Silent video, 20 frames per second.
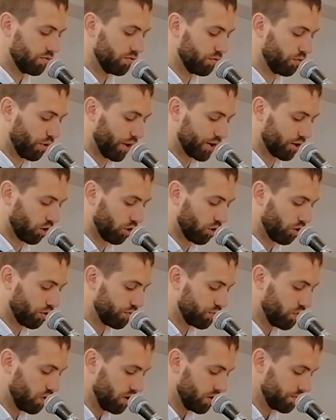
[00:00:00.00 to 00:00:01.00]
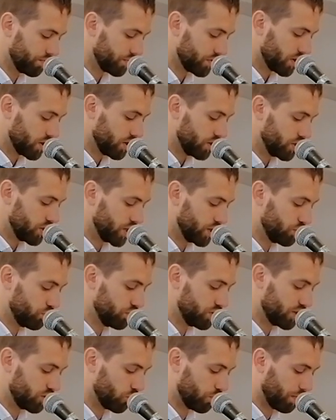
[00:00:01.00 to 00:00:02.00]
Voyant leur foi,
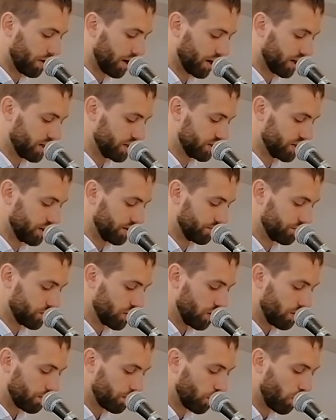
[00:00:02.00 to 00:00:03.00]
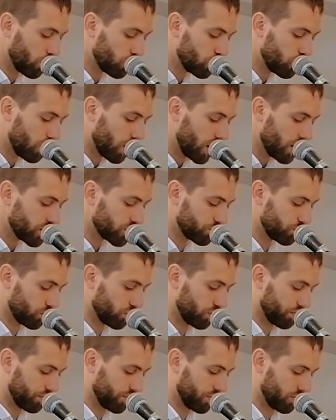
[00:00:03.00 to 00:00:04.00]
Jésus dit au paralysé, Prends courage
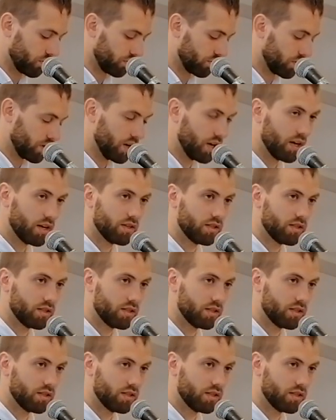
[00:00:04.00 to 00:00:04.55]
mon enfant,